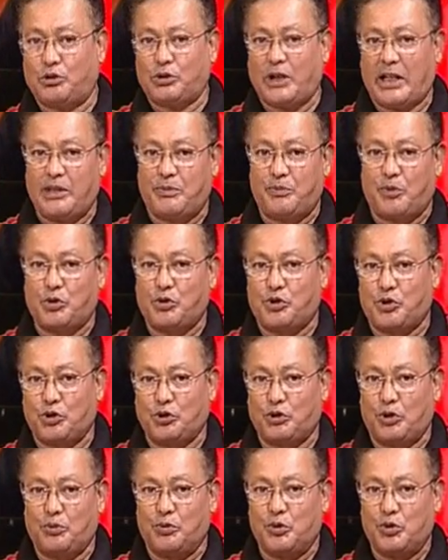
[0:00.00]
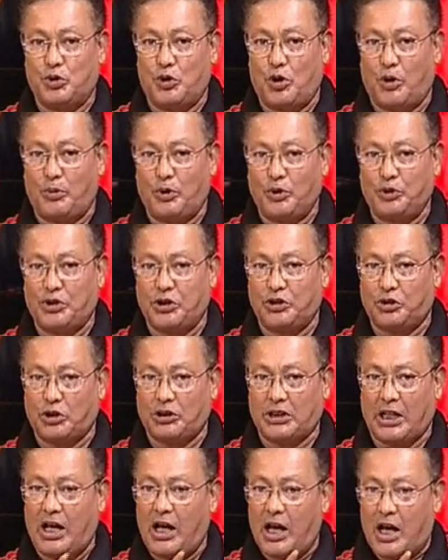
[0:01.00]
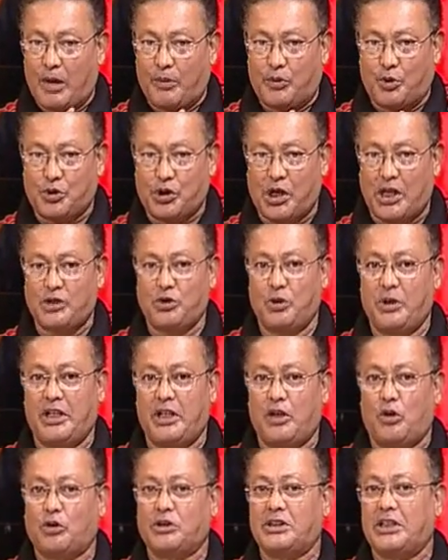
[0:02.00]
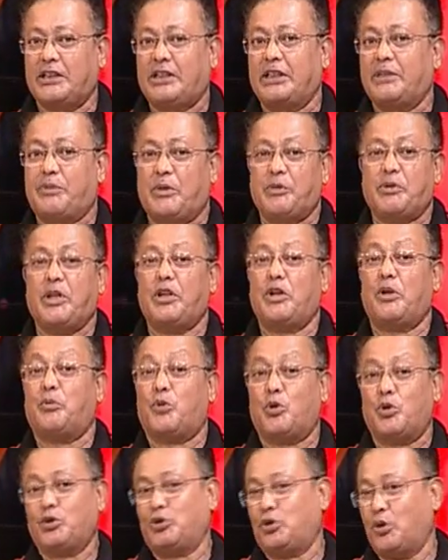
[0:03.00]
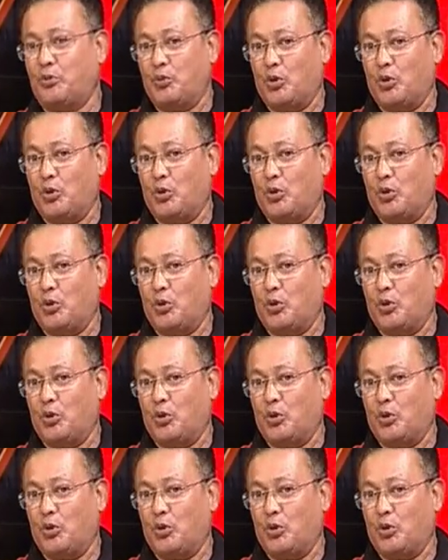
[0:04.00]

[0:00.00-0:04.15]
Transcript: তারিখ পর্যন্ত মুখ্যমন্ত্রী তথা প্রশাসনিক কর্তাদের বিভিন্ন বক্তব্য